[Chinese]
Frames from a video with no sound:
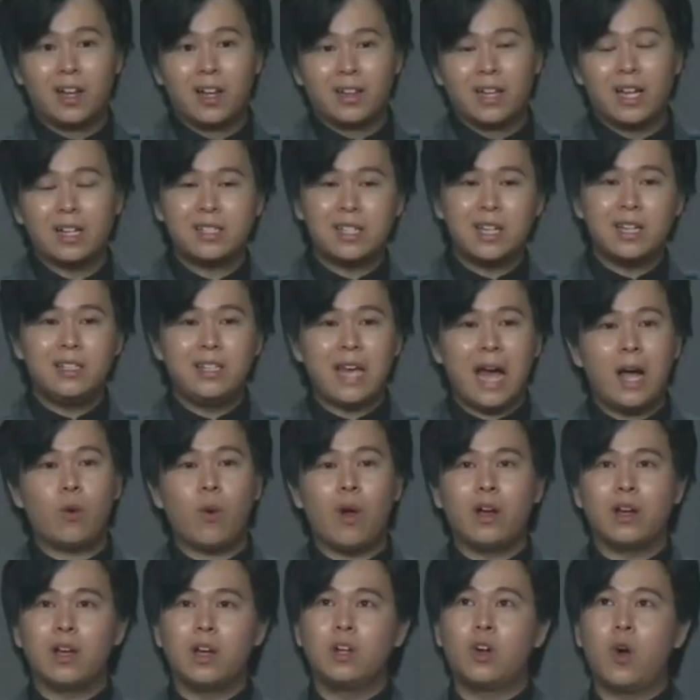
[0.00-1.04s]
那今天阳
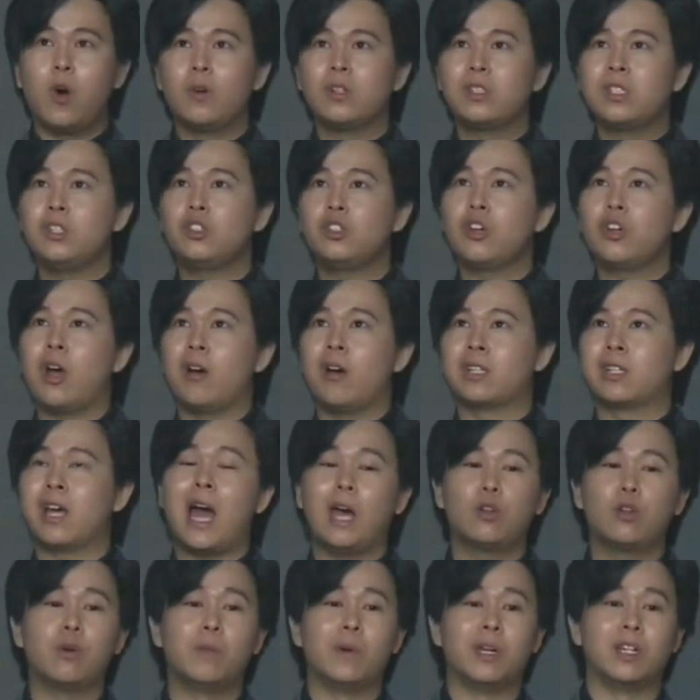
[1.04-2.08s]
光跟空气就好像爱
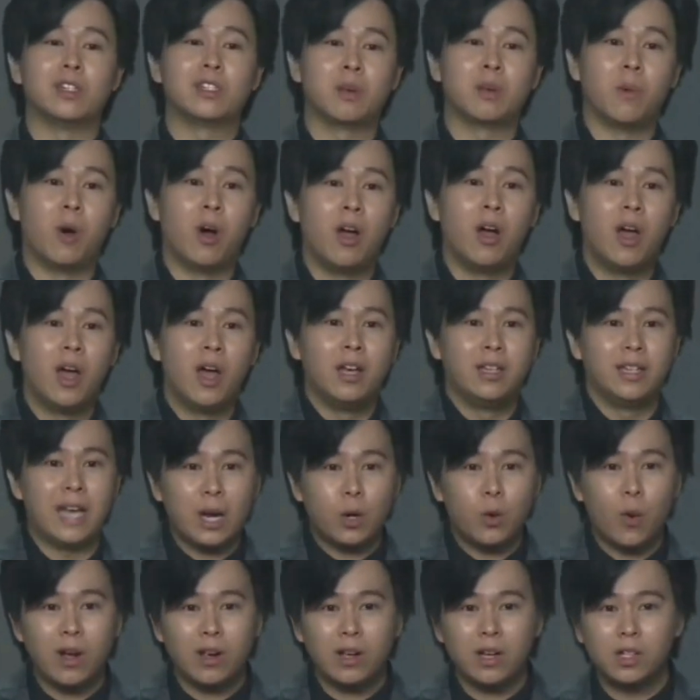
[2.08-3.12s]
多美的什么？阳
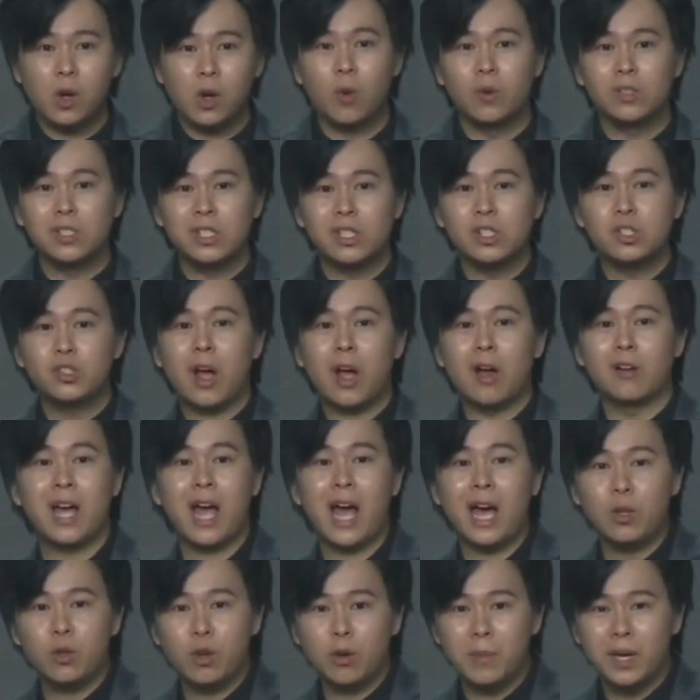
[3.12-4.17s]
光跟空气就好像
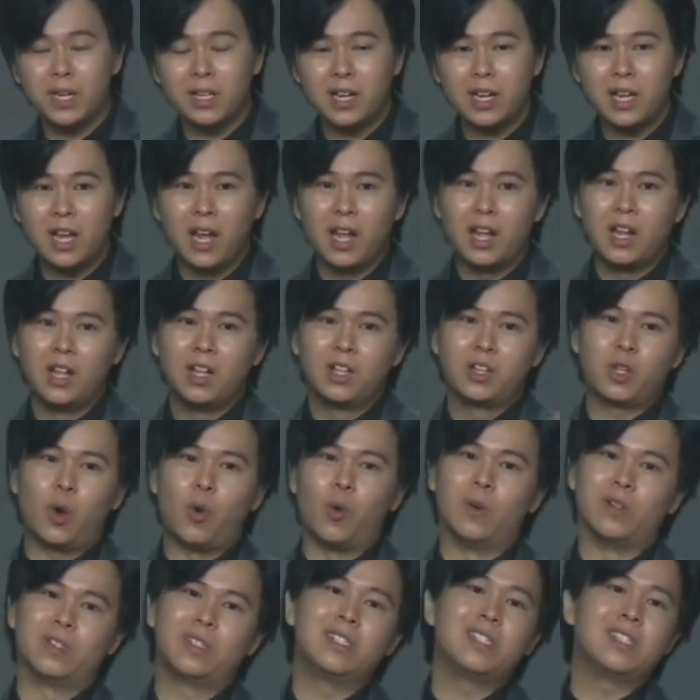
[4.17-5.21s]
爱多美的
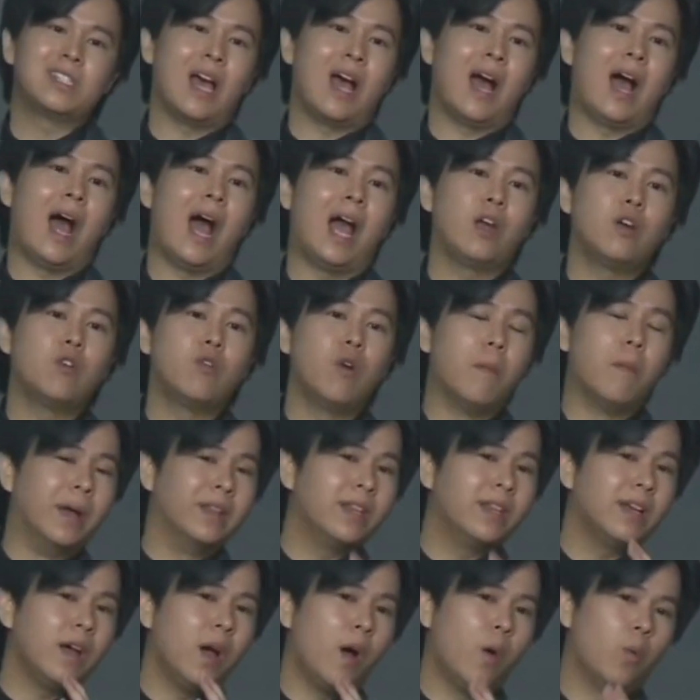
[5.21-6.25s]
董事长，还有我们
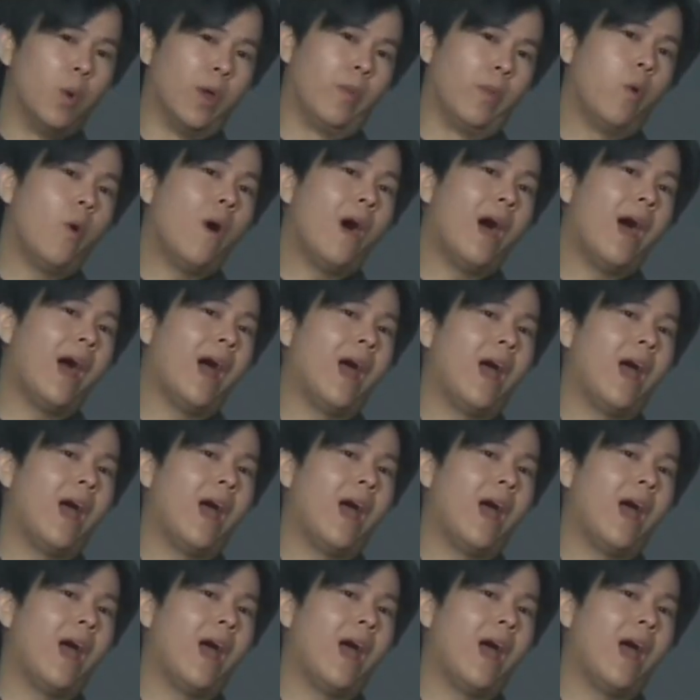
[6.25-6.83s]
的文化。